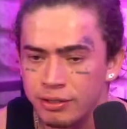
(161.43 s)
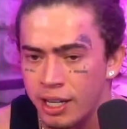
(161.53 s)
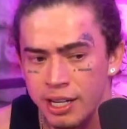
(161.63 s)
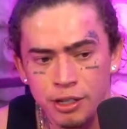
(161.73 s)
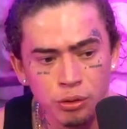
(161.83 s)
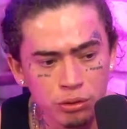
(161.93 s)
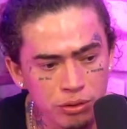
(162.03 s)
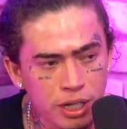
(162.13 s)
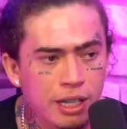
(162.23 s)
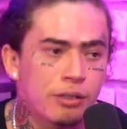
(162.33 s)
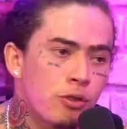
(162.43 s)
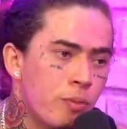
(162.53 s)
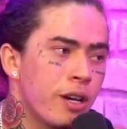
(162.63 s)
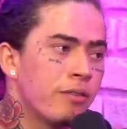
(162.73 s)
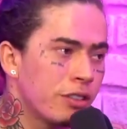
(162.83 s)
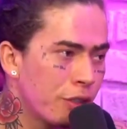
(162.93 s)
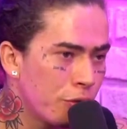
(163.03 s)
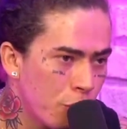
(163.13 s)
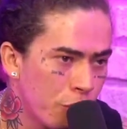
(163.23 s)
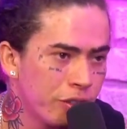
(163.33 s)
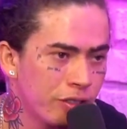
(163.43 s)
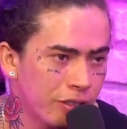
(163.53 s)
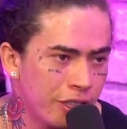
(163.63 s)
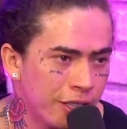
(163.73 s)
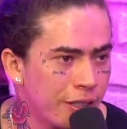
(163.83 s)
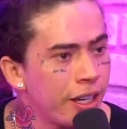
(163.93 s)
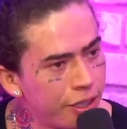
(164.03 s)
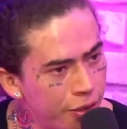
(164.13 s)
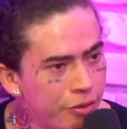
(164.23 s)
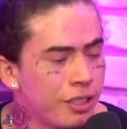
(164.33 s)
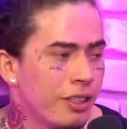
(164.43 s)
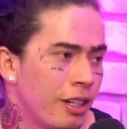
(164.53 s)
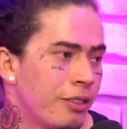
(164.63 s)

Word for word: saía em todo lugar, então como é que você não ouve desse jeito? Sim. Aí eu ouvi e tal.